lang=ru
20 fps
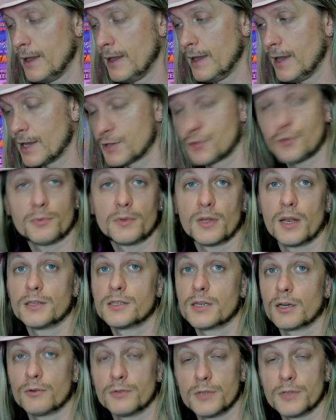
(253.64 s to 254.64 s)
особенно для
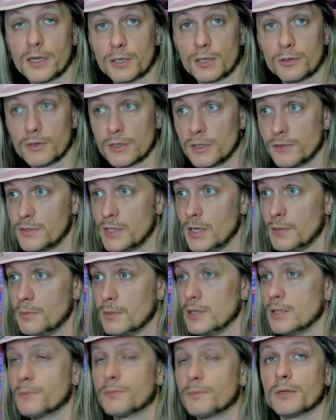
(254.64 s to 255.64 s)
тех людей, которые не в теме и
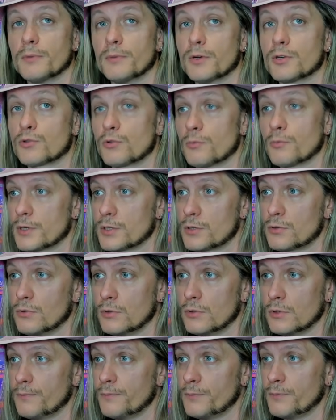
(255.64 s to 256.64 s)
не понимают, что
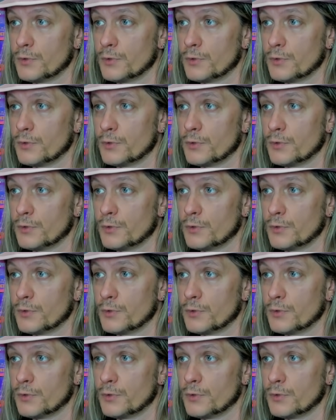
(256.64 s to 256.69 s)
происходит.